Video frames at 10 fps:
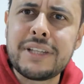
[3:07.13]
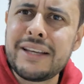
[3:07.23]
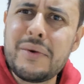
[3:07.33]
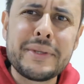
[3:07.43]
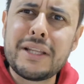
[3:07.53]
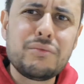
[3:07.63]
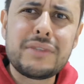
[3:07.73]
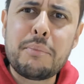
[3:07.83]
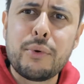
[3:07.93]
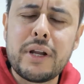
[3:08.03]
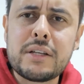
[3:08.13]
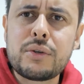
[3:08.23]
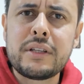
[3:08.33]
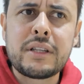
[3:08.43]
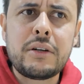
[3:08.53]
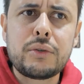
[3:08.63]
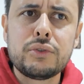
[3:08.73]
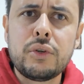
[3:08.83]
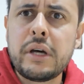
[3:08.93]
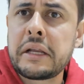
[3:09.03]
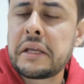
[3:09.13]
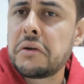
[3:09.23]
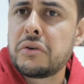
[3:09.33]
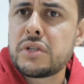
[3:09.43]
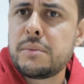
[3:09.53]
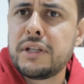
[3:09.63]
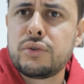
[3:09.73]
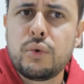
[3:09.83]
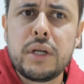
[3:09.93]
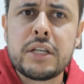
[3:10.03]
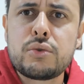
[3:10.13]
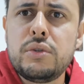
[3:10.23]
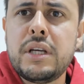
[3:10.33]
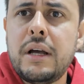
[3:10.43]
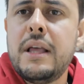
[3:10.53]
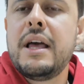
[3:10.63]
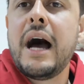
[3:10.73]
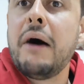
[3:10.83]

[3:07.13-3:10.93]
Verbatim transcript: que iba a meter un taponazo que entraba con todo de arquero, no, se mantuvo en la suya,